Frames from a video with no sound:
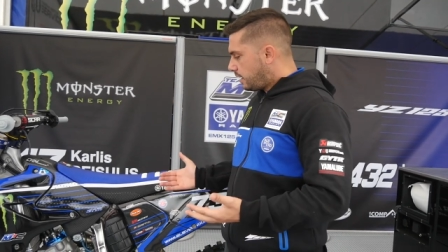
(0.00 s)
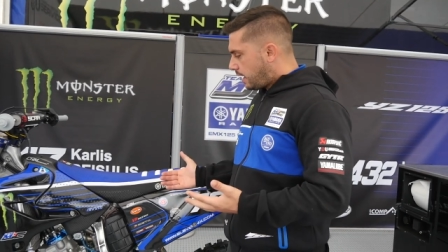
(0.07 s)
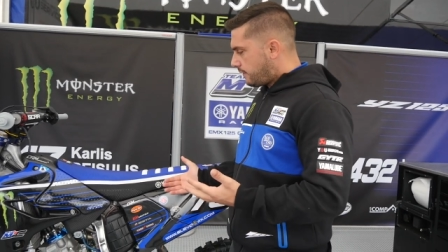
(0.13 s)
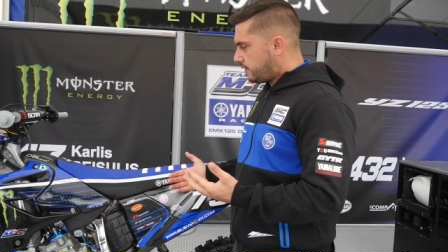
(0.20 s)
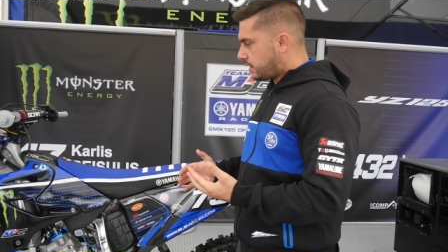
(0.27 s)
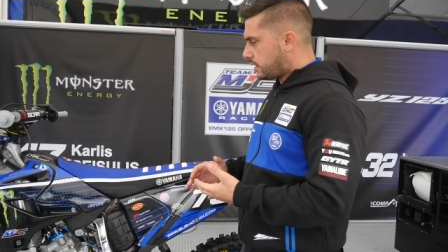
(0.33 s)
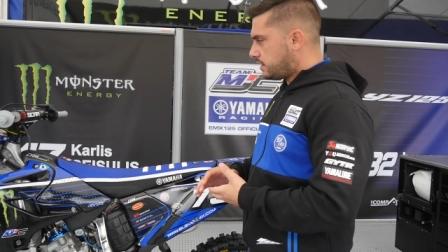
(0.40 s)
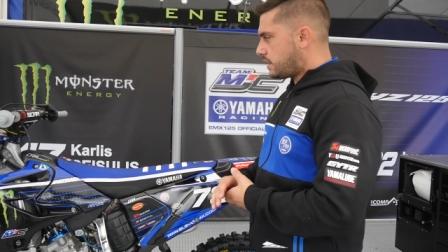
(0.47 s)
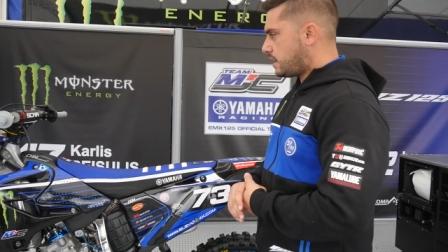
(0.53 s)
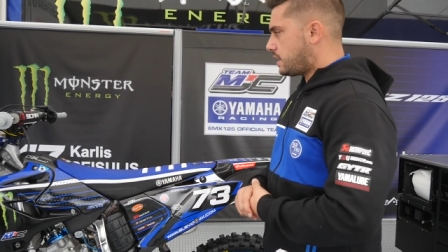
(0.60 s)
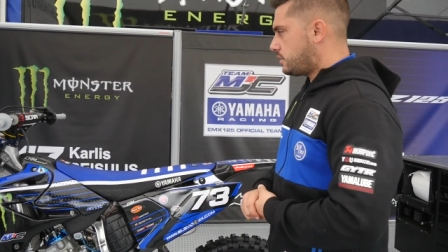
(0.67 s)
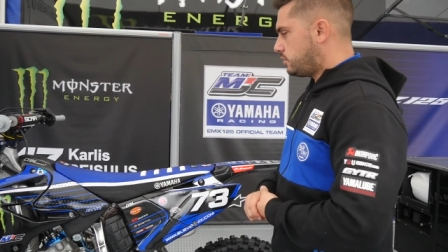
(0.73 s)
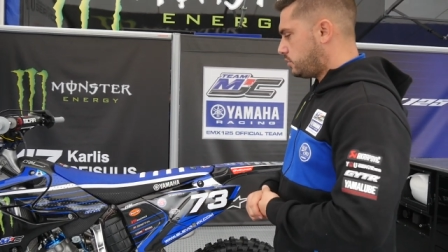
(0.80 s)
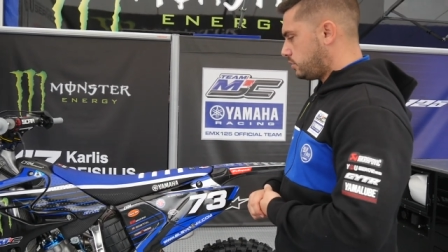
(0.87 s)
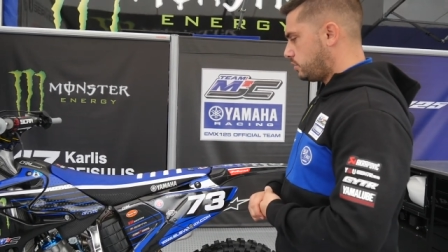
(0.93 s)
avec un
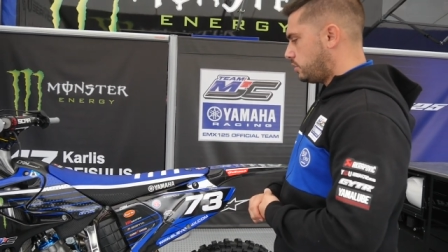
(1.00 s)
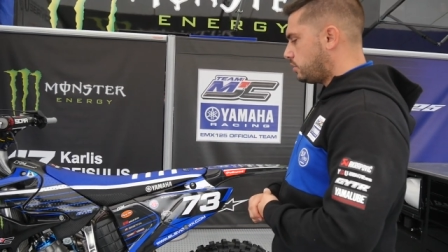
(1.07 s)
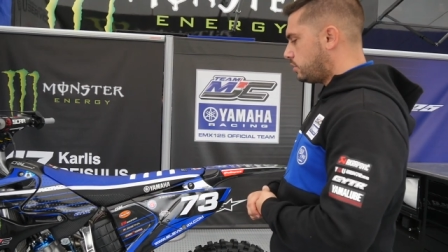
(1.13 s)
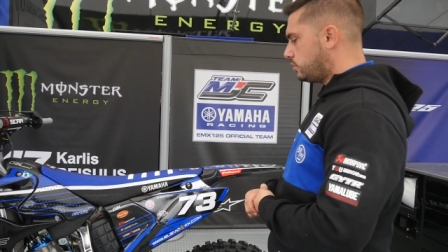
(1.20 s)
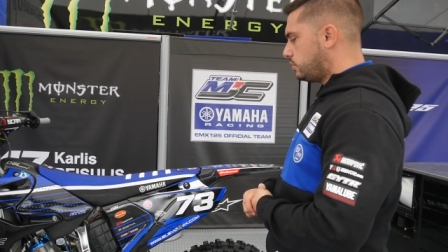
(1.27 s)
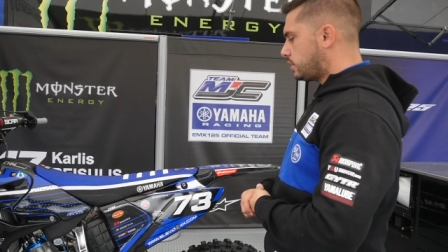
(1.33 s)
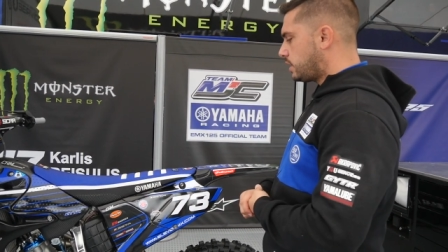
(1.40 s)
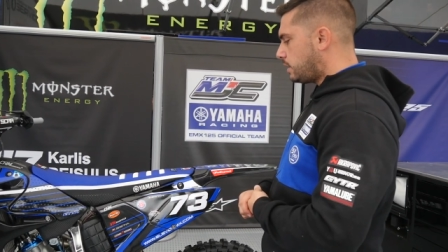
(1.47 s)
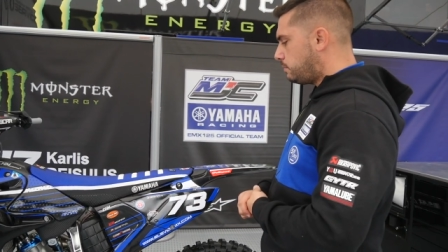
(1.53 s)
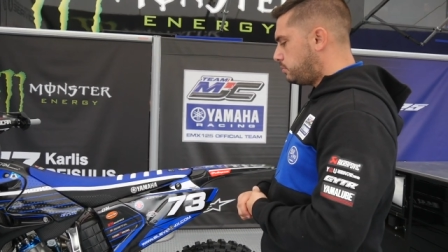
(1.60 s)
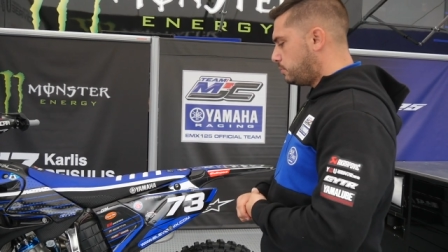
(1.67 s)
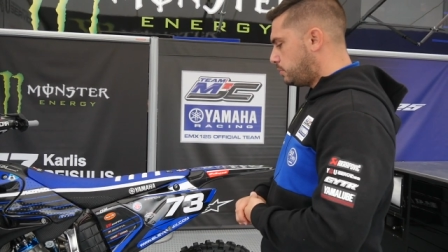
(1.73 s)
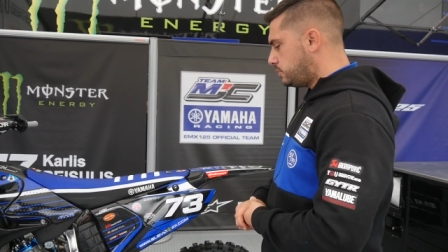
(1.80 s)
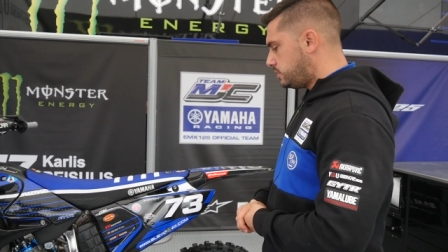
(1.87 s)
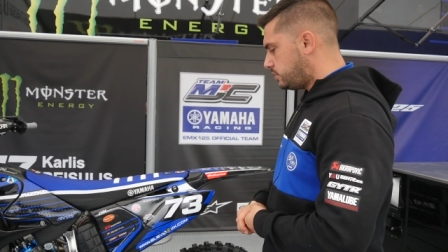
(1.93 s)
arrière de, 4 plus
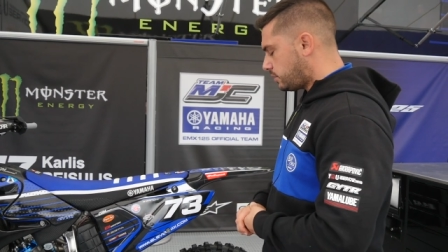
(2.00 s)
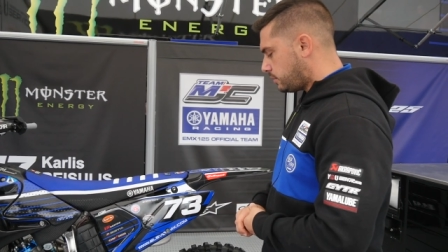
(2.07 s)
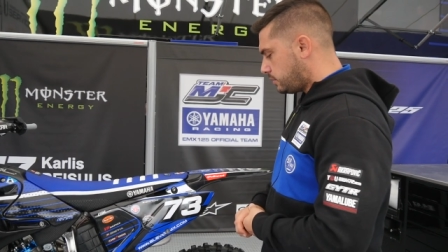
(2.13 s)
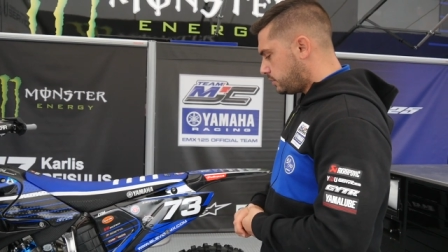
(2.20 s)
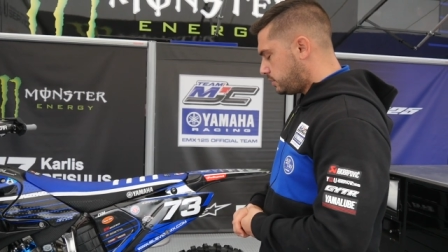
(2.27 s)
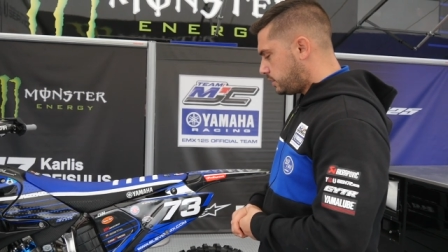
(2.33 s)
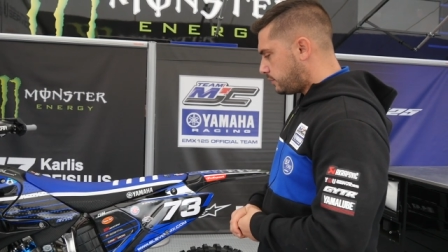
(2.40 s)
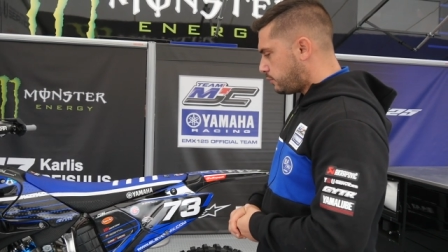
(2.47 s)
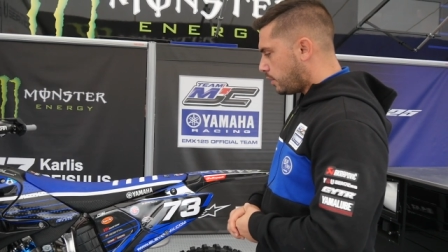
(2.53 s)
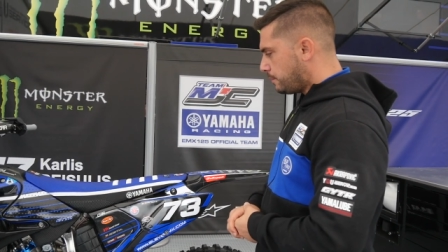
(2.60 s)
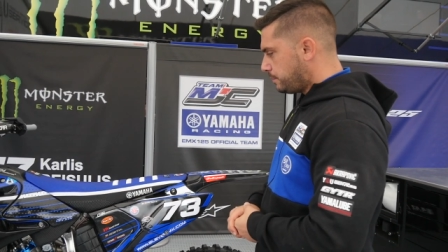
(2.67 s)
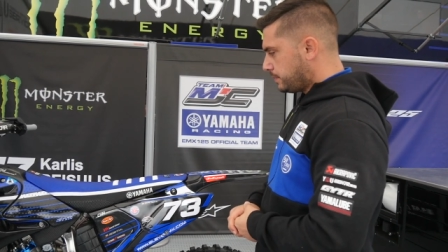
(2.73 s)
petit, des fois.